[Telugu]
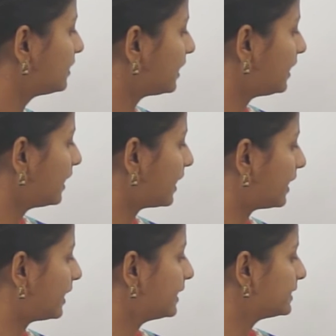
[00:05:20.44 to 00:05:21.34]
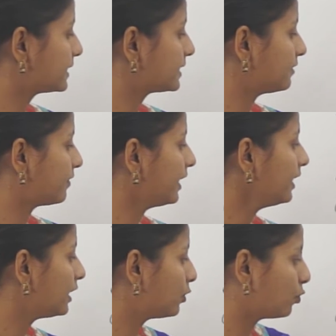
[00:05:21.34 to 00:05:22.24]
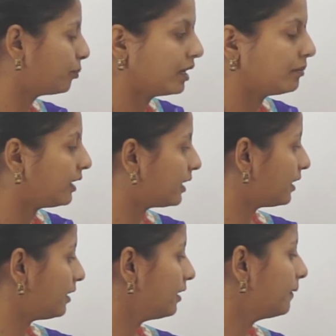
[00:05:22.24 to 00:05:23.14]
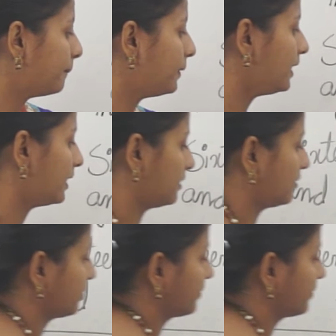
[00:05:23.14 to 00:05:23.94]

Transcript: త్రీ హండ్రెడ్ సిక్స్టీ ఫైవ్ ఈ గ్రూప్ నేమ్ ఏంటి మిలియన్